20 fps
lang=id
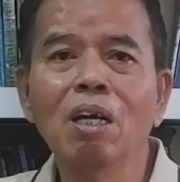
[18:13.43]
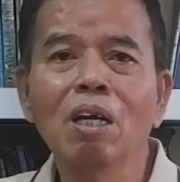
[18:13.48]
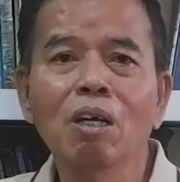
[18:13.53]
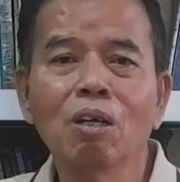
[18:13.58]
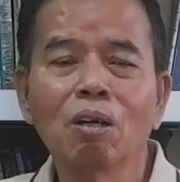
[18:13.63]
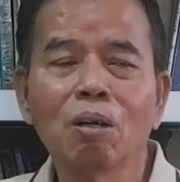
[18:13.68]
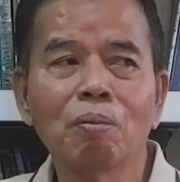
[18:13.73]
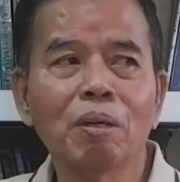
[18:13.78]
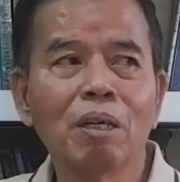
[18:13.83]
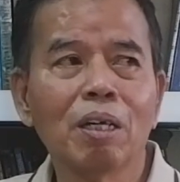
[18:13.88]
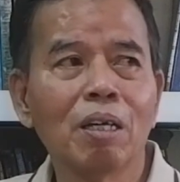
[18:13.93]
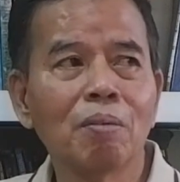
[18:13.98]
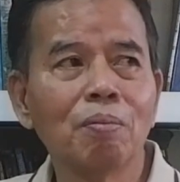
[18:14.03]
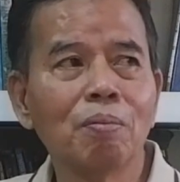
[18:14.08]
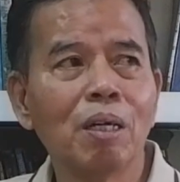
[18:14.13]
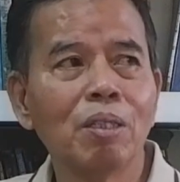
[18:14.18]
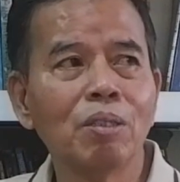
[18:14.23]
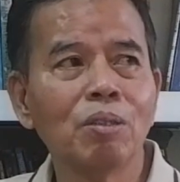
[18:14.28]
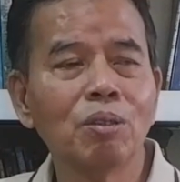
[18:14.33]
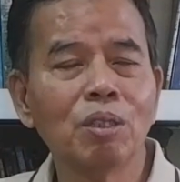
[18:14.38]
Tapi kalau misalnya
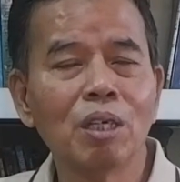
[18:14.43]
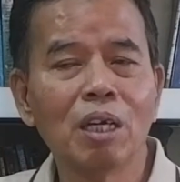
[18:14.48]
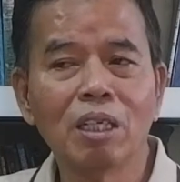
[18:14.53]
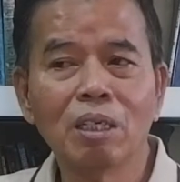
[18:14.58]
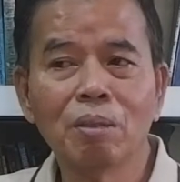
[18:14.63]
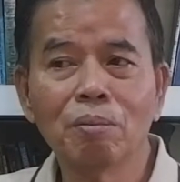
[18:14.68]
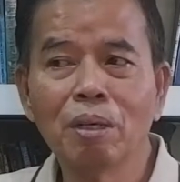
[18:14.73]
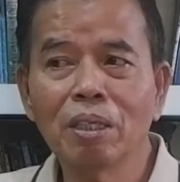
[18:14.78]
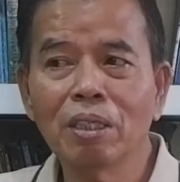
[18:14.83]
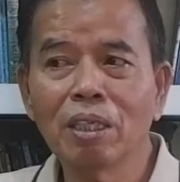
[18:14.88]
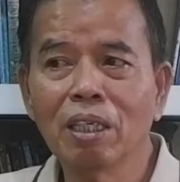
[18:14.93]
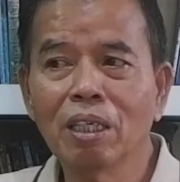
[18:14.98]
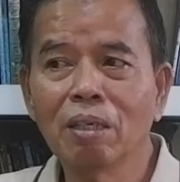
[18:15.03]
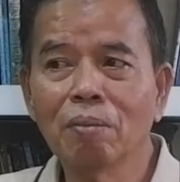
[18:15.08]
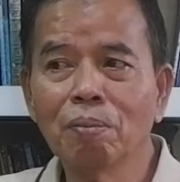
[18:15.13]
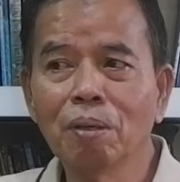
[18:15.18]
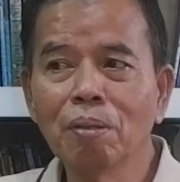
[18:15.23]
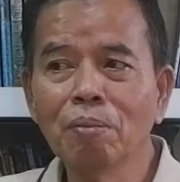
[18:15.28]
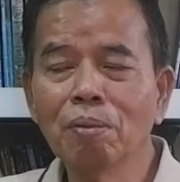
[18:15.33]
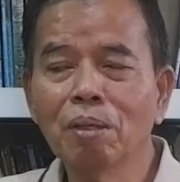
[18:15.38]
kondisinya ada di belakang berarti
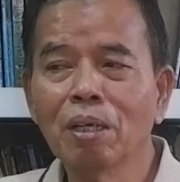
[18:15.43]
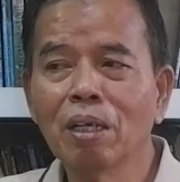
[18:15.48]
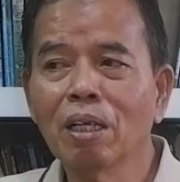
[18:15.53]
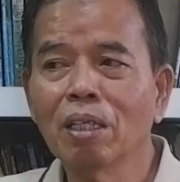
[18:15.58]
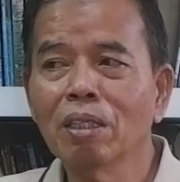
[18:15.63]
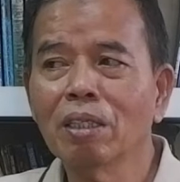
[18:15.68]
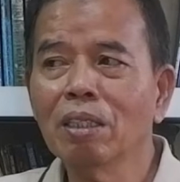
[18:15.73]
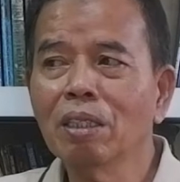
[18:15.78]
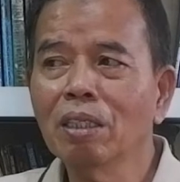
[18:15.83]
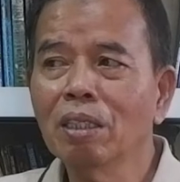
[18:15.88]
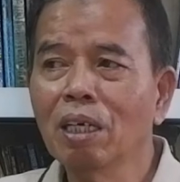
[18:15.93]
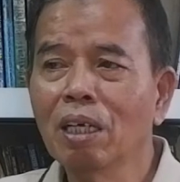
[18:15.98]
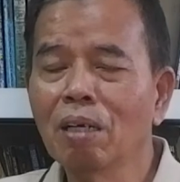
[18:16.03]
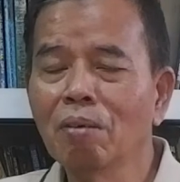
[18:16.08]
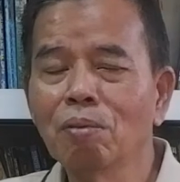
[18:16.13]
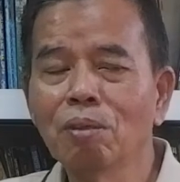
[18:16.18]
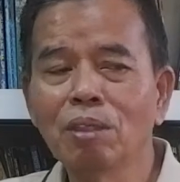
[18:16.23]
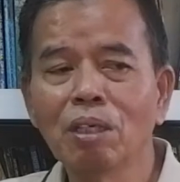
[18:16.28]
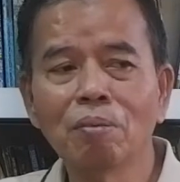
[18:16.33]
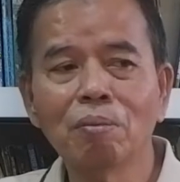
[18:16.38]
kamu yang salah gitu.
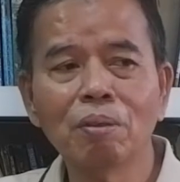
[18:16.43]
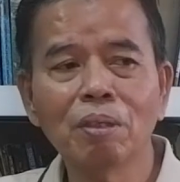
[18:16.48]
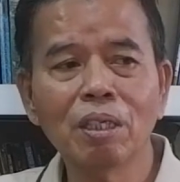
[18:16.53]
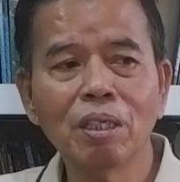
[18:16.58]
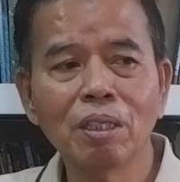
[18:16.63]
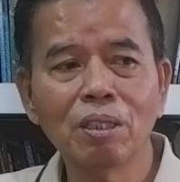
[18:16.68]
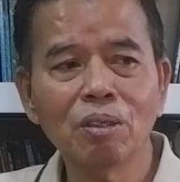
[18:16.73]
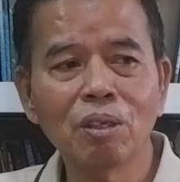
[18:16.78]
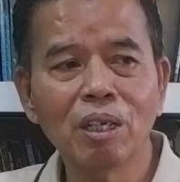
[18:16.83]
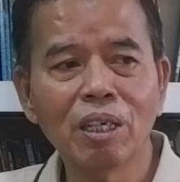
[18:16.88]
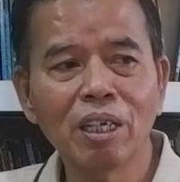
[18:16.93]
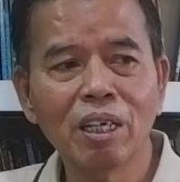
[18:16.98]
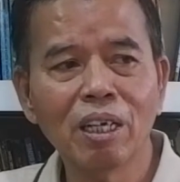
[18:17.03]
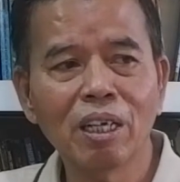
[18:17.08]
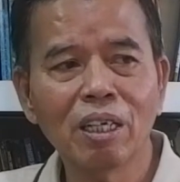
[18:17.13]
Logikanya gitu kan.